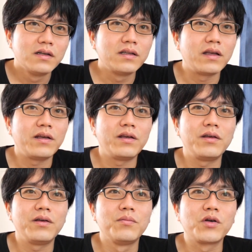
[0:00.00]

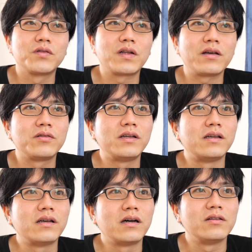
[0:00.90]
でもう一個最後
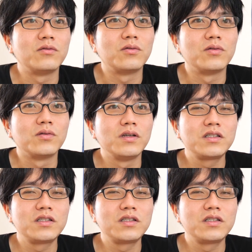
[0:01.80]
にあの